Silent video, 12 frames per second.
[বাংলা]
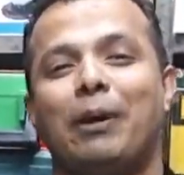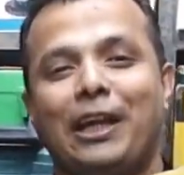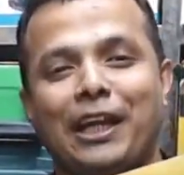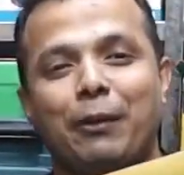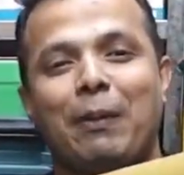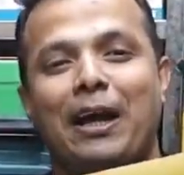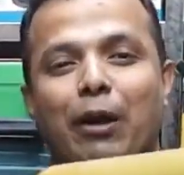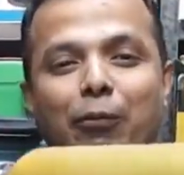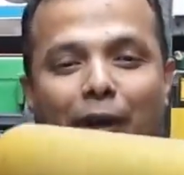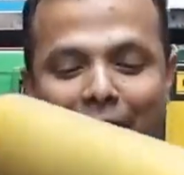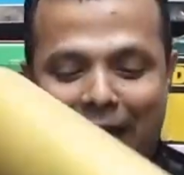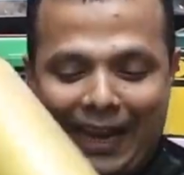বিল্ডিং ভাঙার
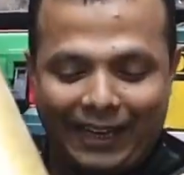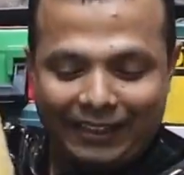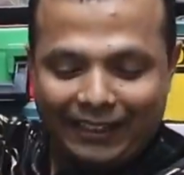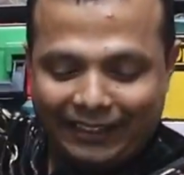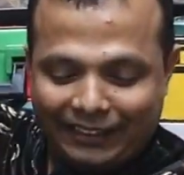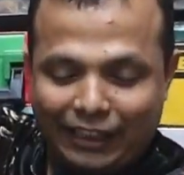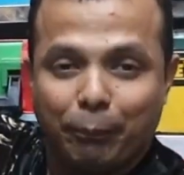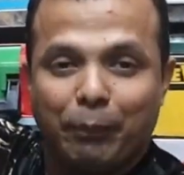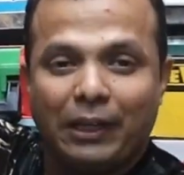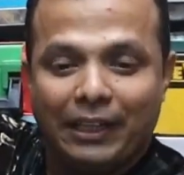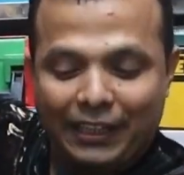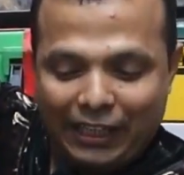পরে আগে দেখতেন
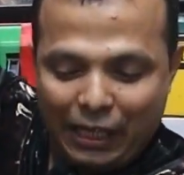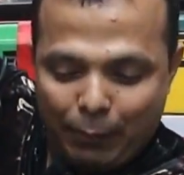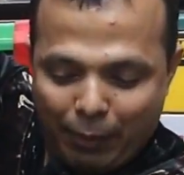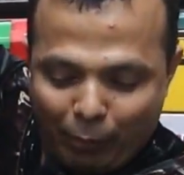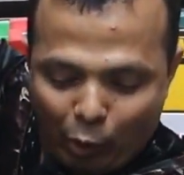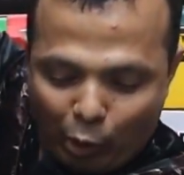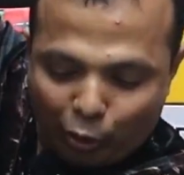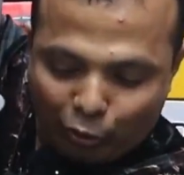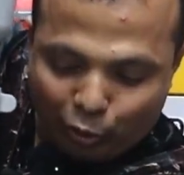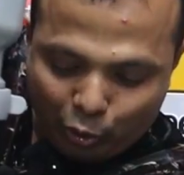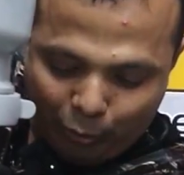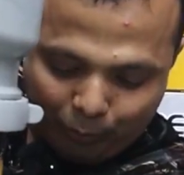বিল্ডিং এভাবে হোল
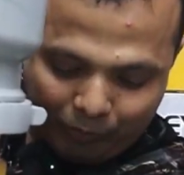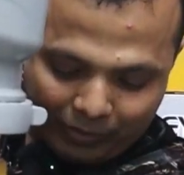করতো